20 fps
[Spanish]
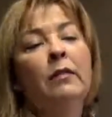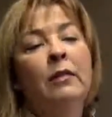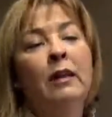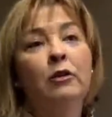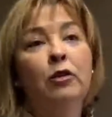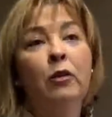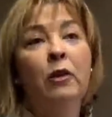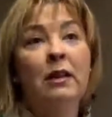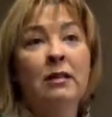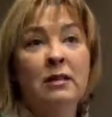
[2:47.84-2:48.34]

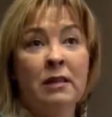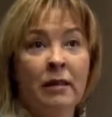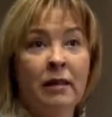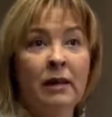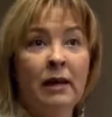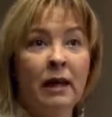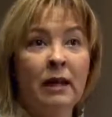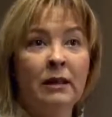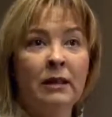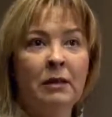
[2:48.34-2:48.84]
Dentro de la
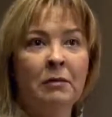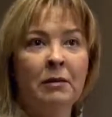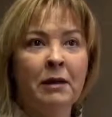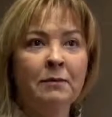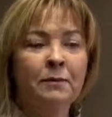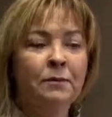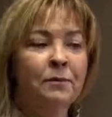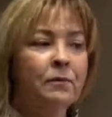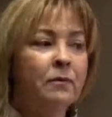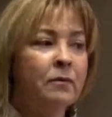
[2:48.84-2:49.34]
ansiedad negativa,
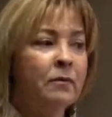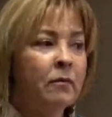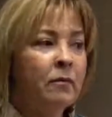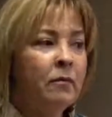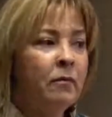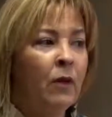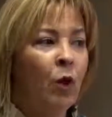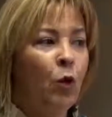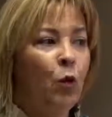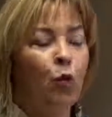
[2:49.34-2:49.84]

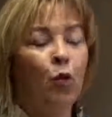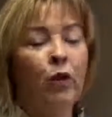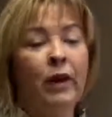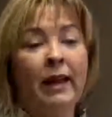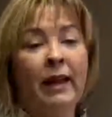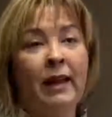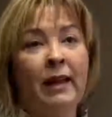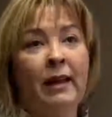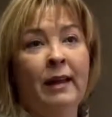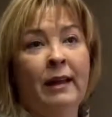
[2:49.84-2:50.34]

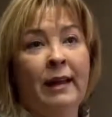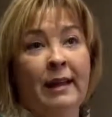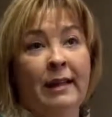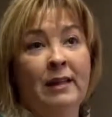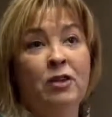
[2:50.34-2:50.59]
ocurre que,